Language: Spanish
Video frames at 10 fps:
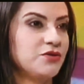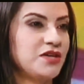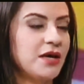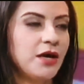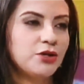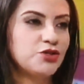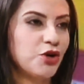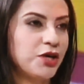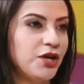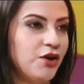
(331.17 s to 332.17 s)
Entonces,
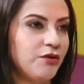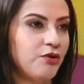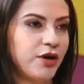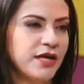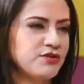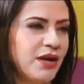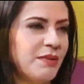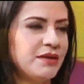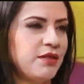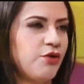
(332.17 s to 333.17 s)
yo no quiero, nos quedan
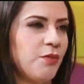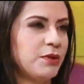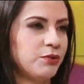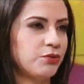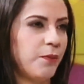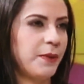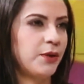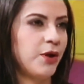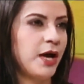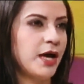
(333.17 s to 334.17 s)
solamente dos minutos,
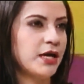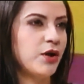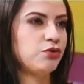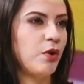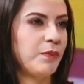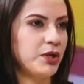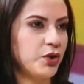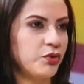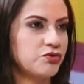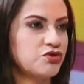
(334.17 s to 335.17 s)
pero quiero tu
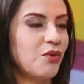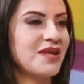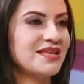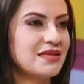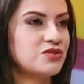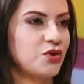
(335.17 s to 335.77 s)
opinión sobre esas